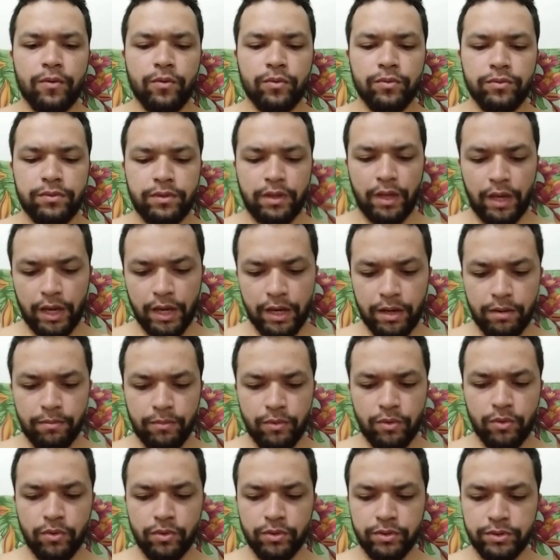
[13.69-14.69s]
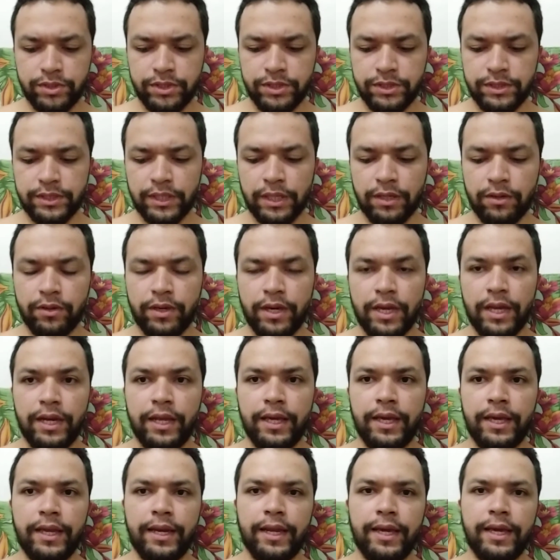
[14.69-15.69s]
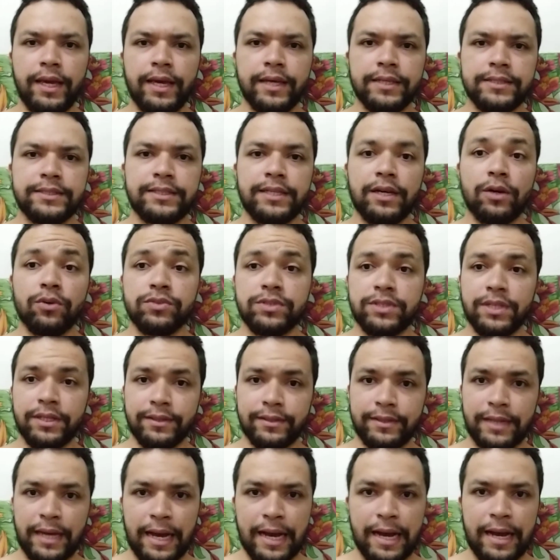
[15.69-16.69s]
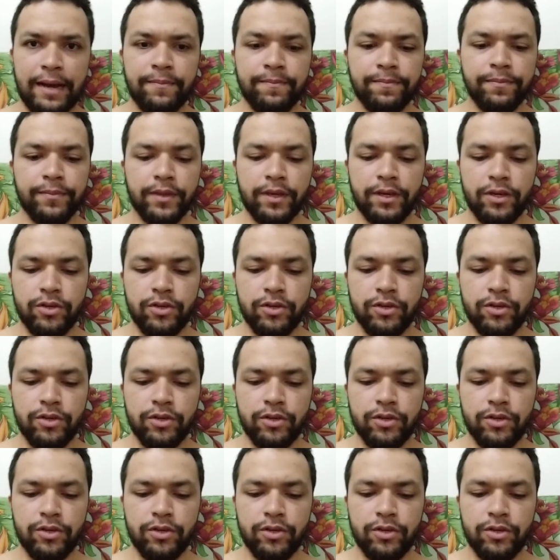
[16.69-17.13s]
um termo dizendo que ele iria se ausentar.